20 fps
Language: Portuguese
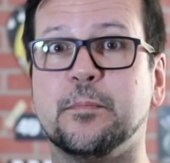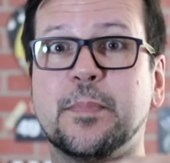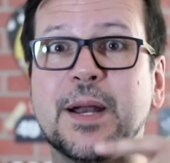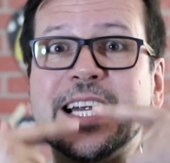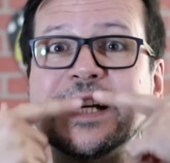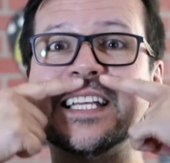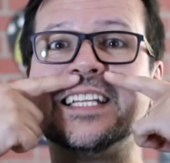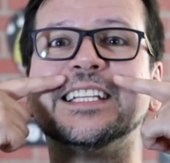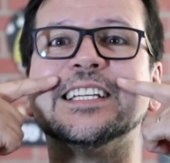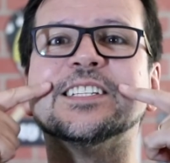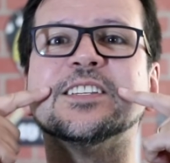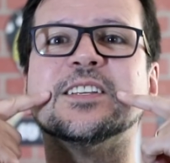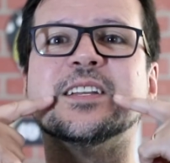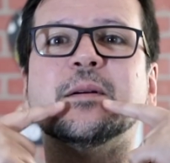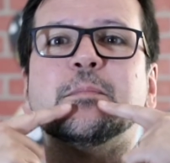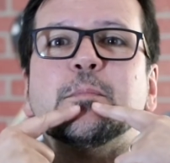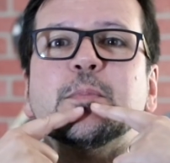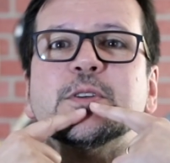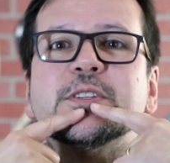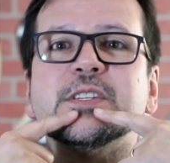Presta atenção na
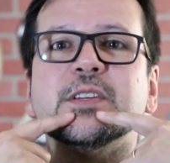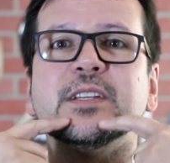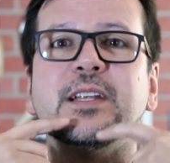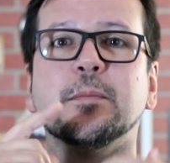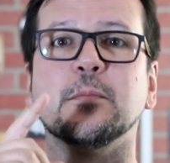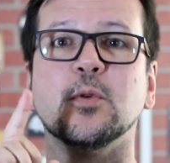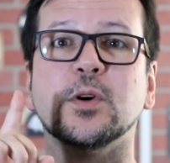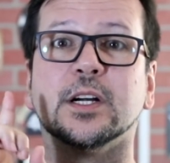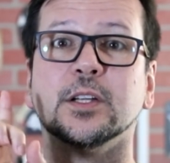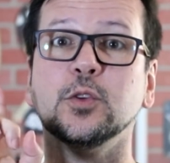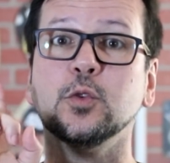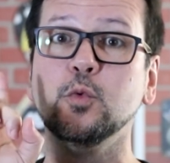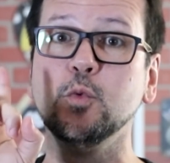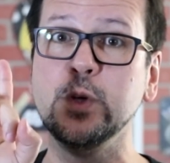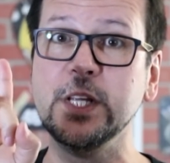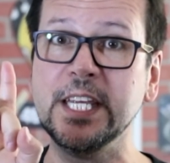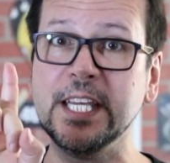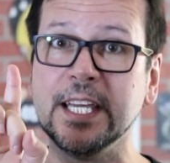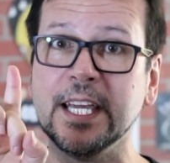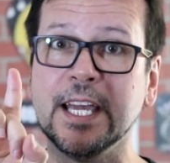posição da boca no
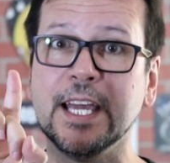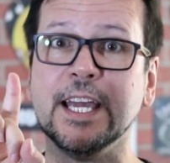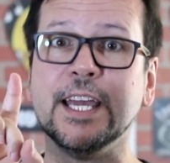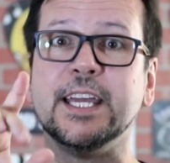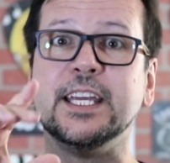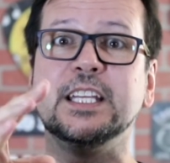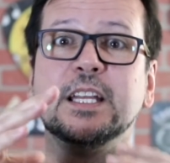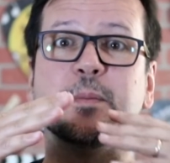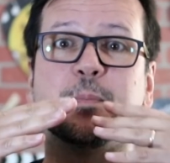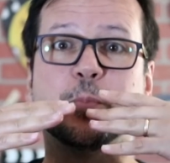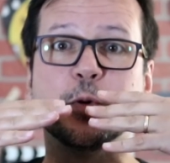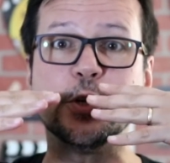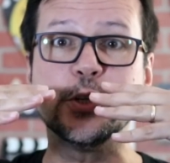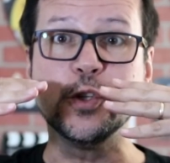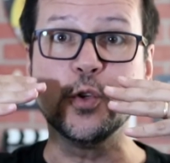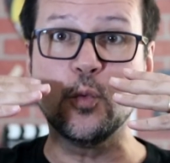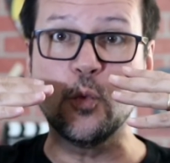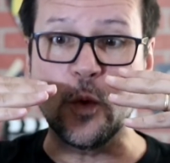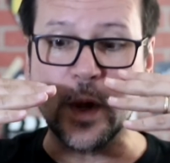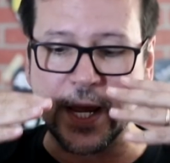I e depois
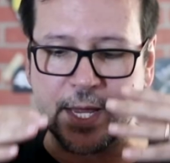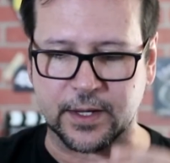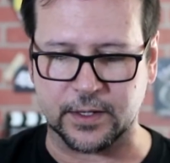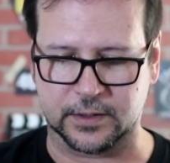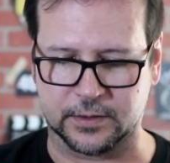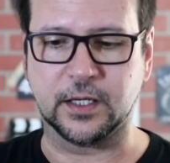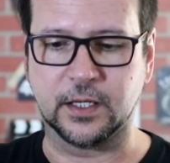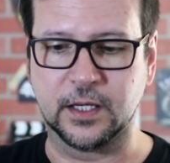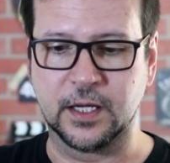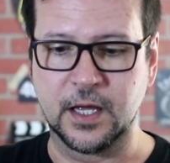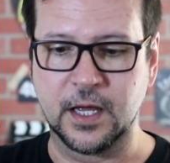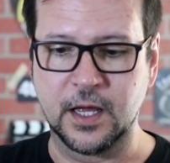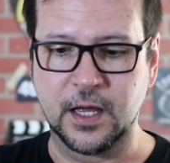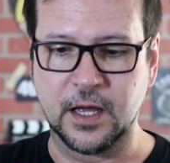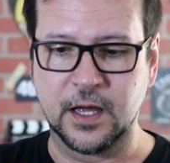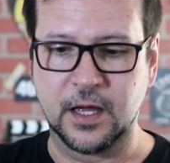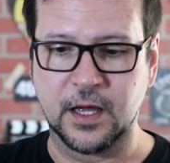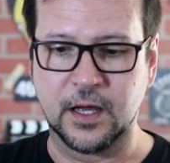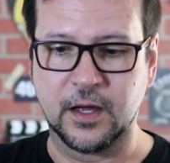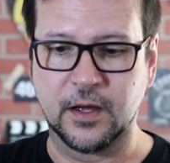no E.
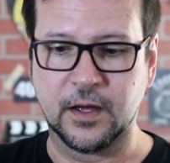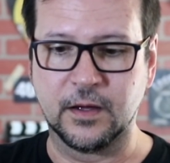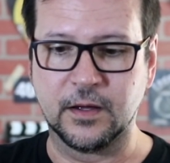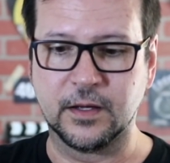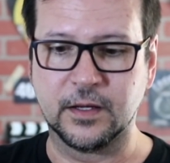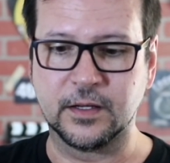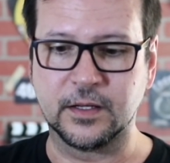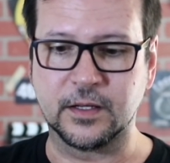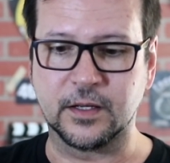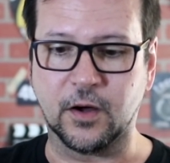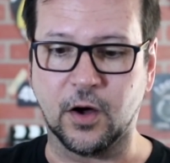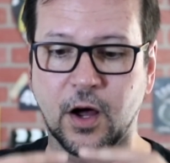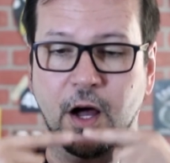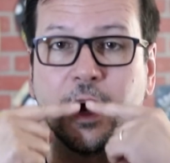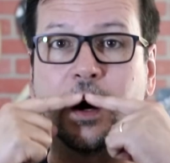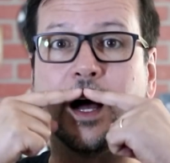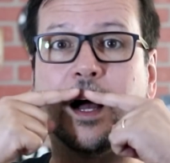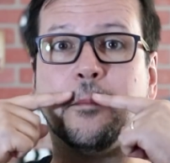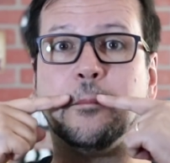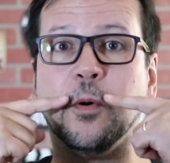Ó,
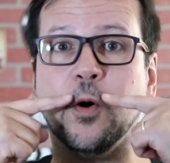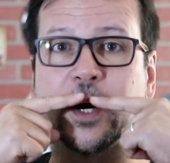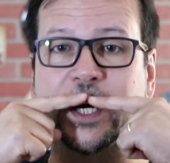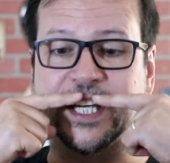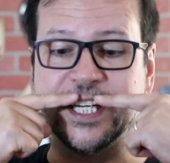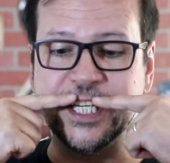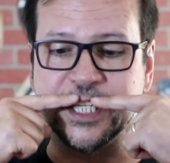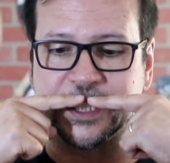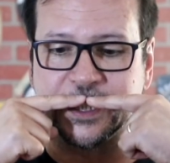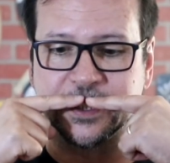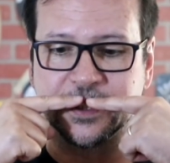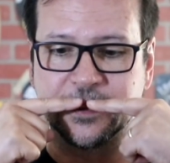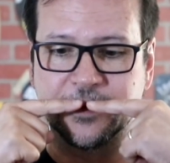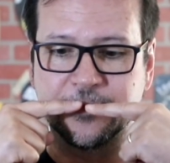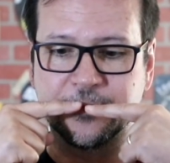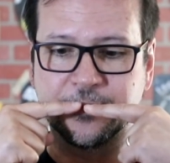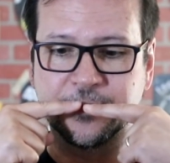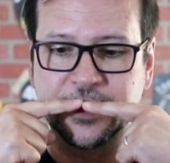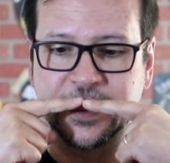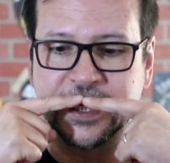a boca aí
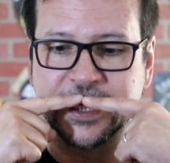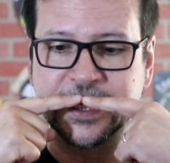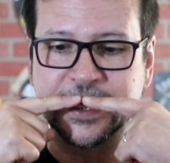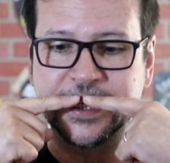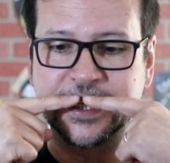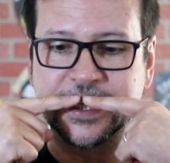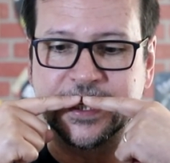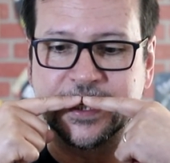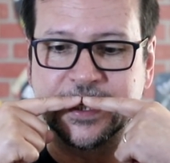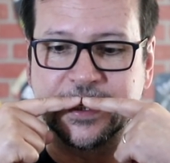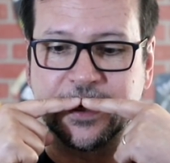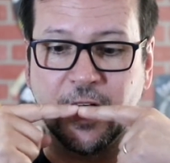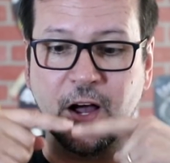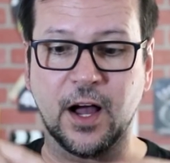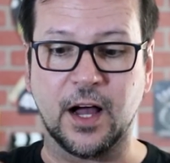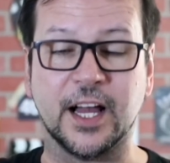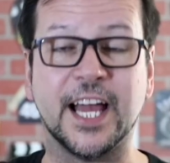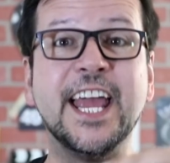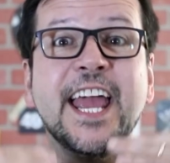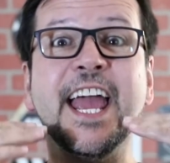
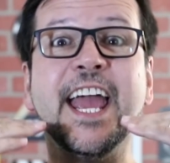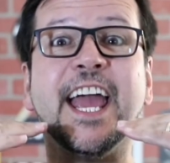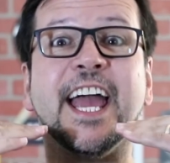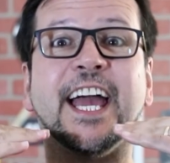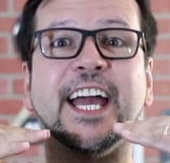Ó, E.